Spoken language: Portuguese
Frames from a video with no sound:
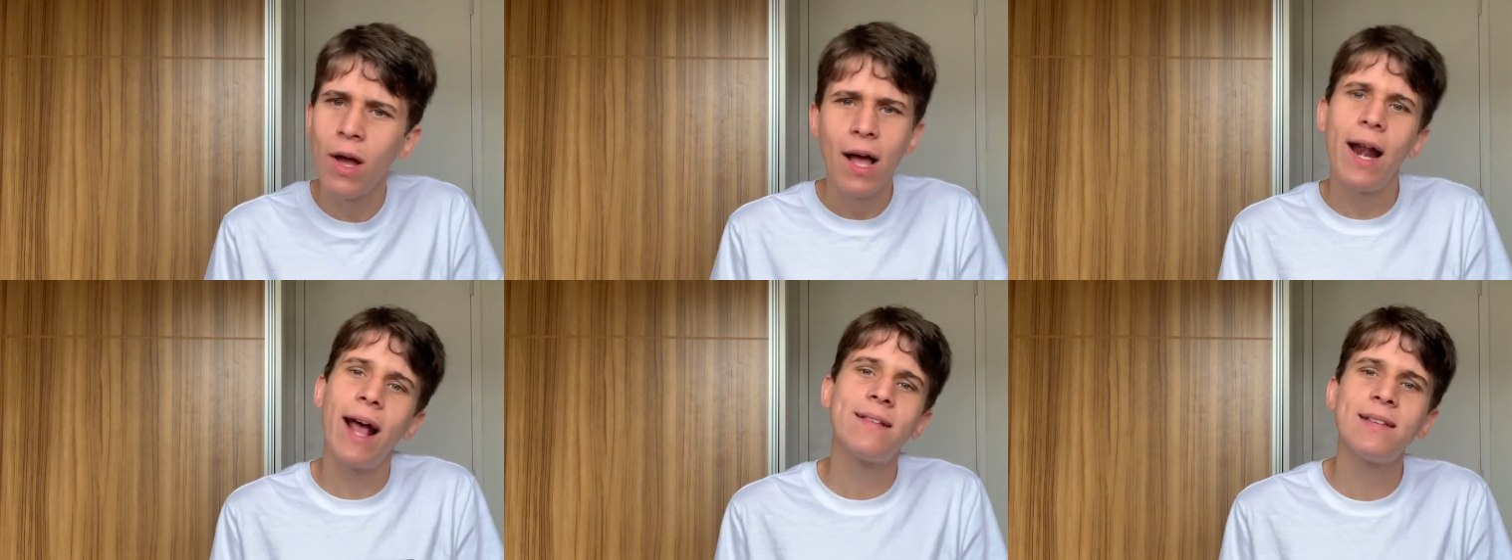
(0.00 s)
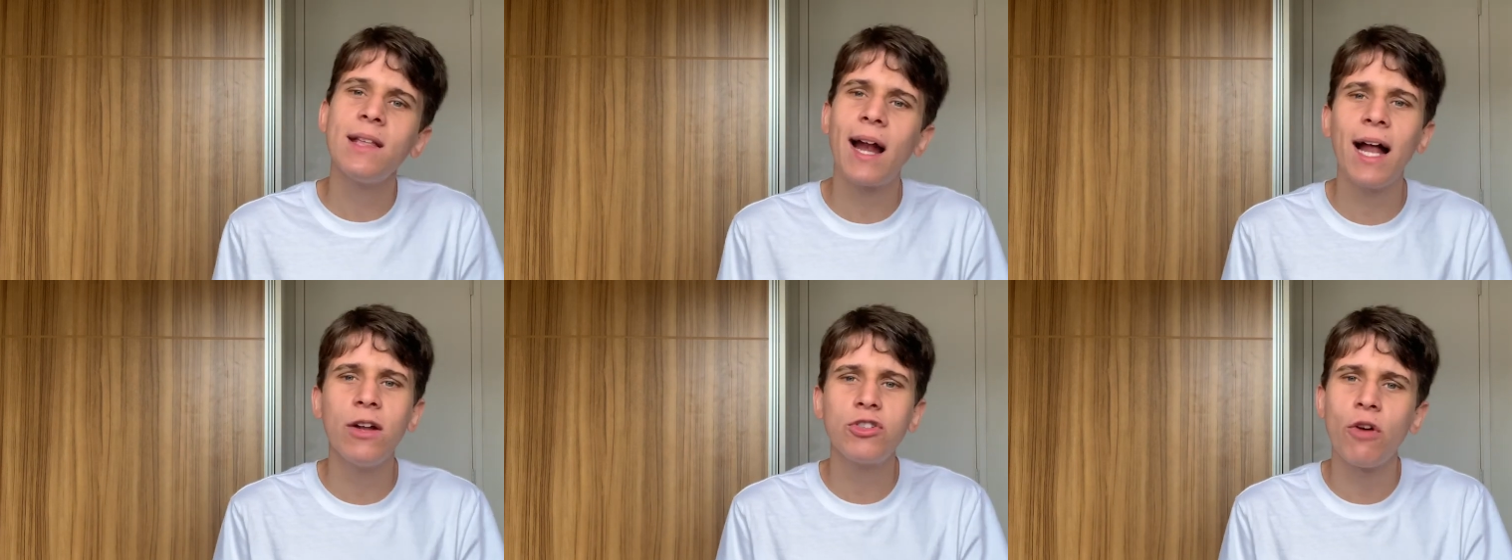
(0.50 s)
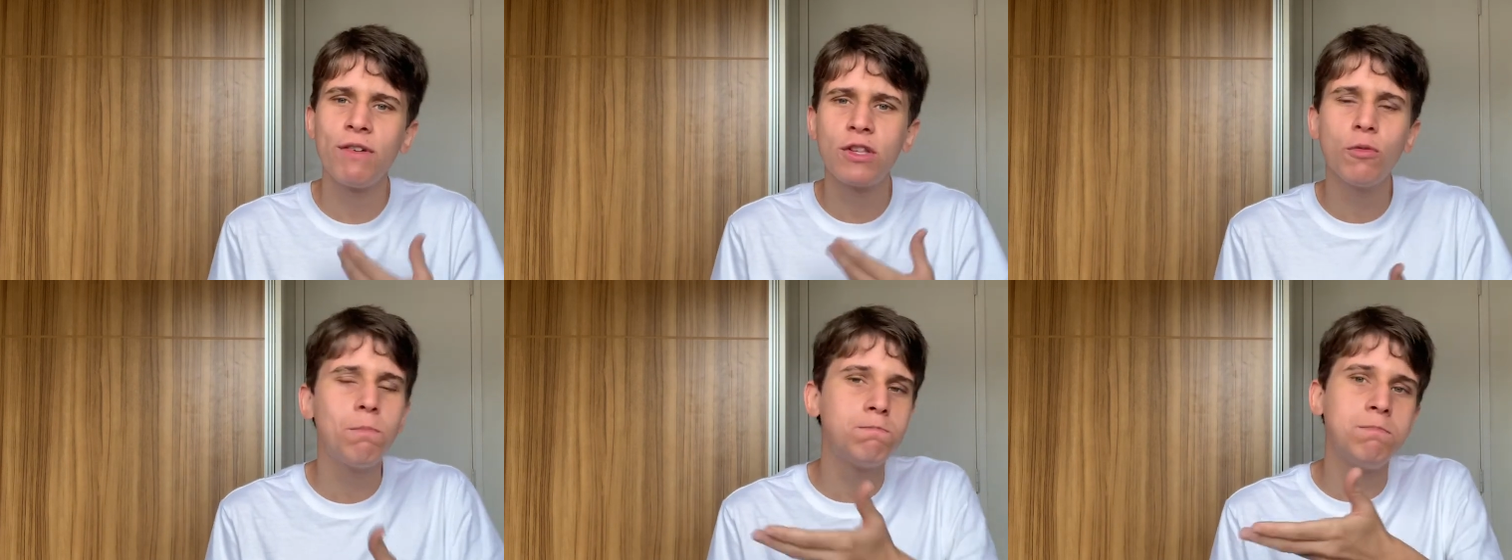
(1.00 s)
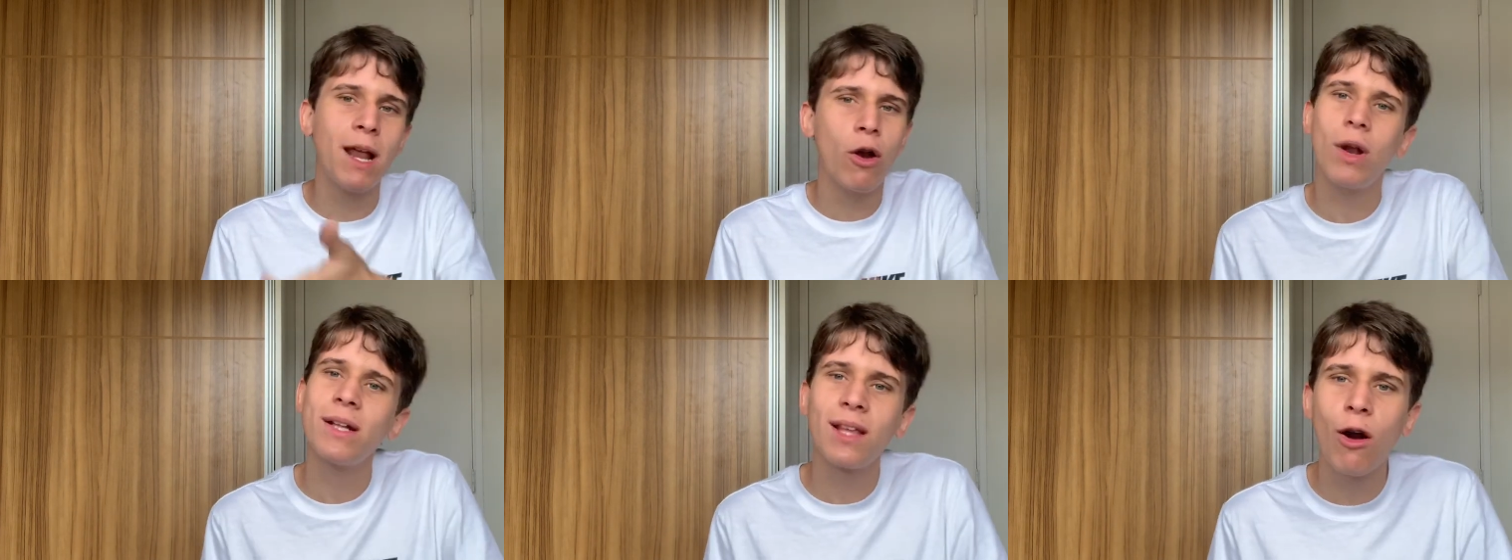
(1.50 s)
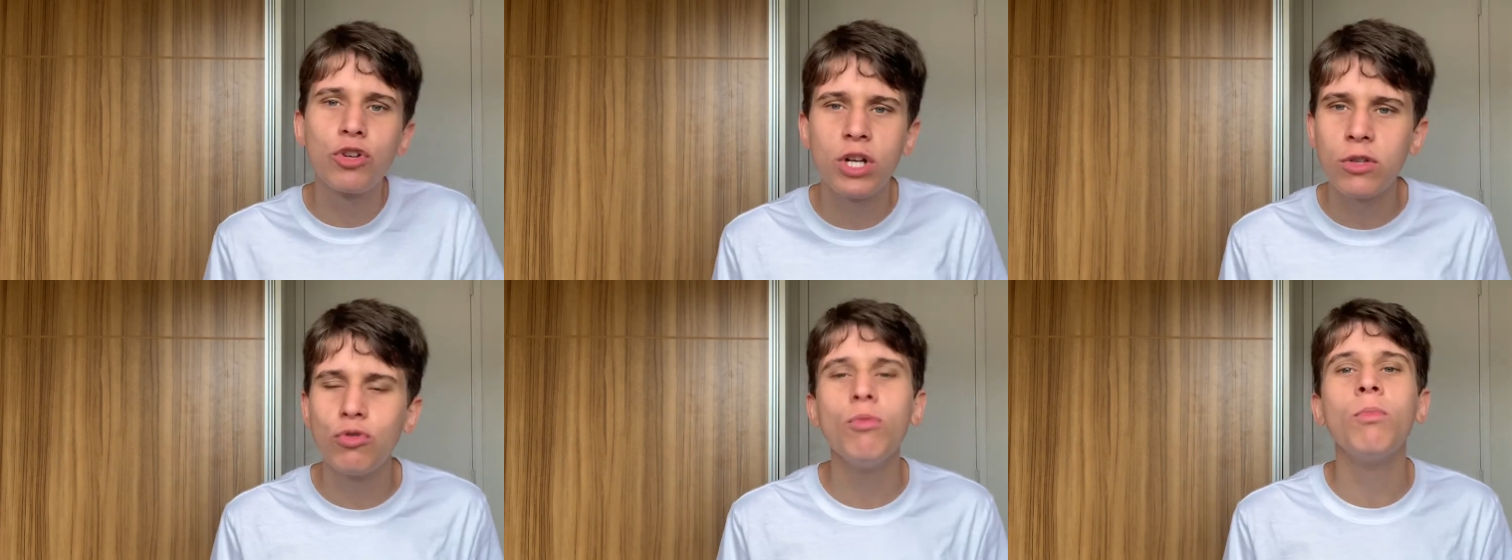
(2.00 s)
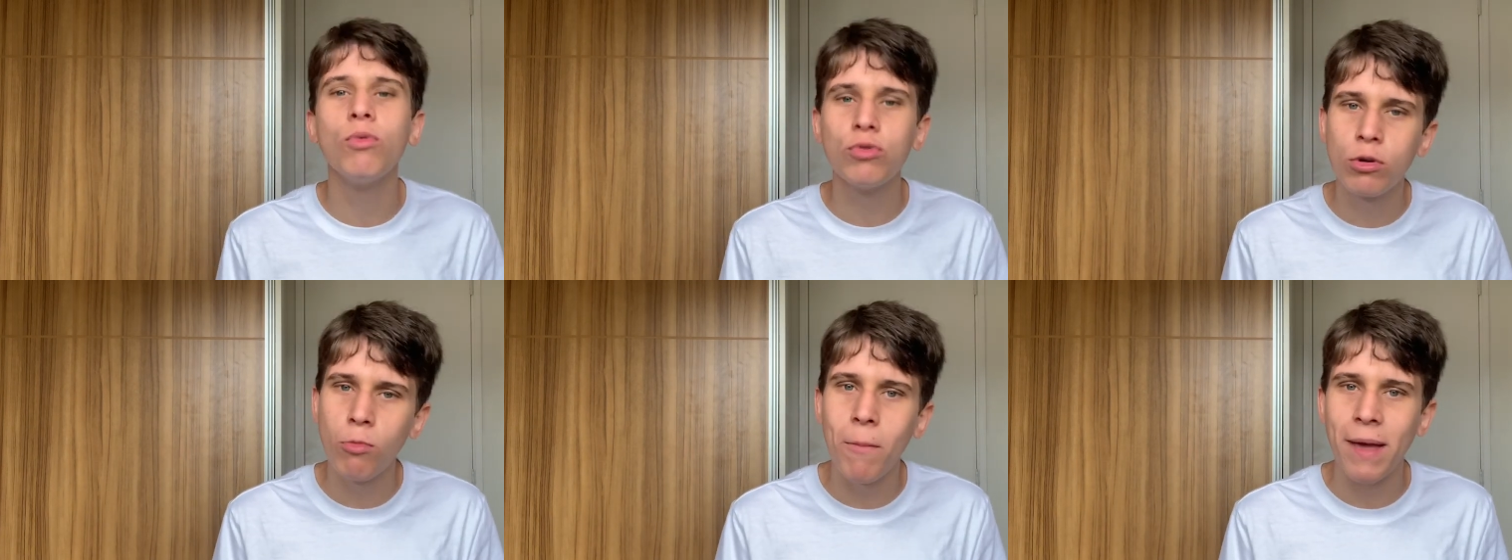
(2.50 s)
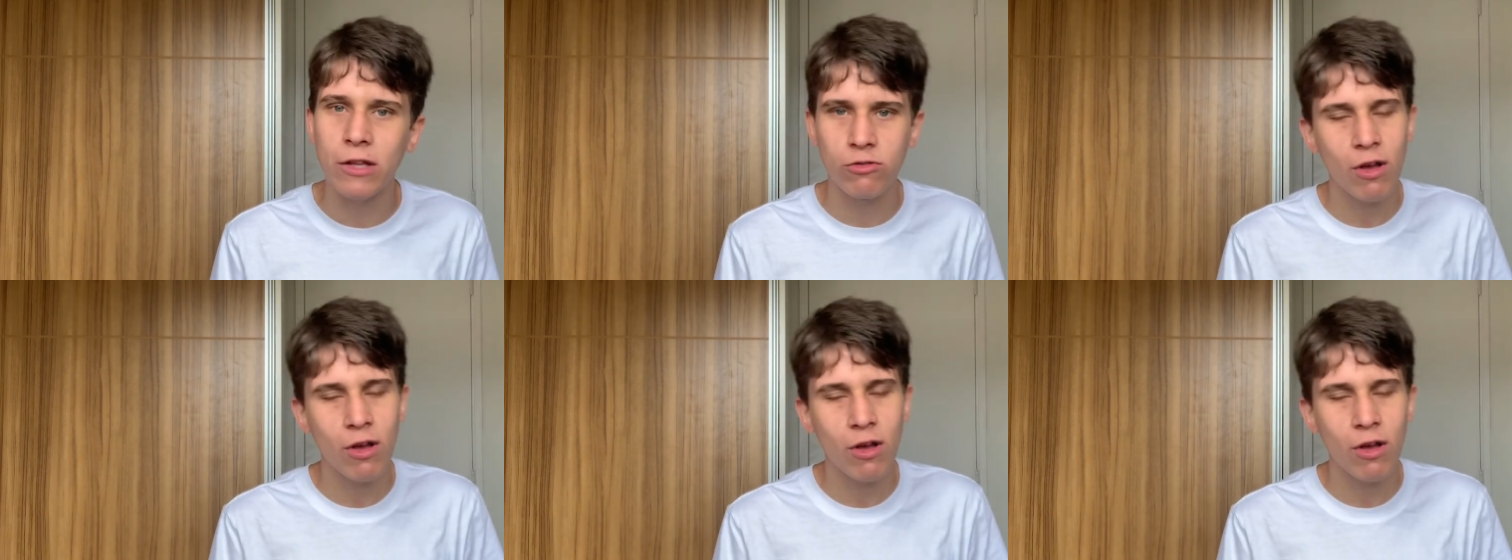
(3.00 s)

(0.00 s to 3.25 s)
Alexander Arnold talvez seja o melhor lateral direito do mundo no momento,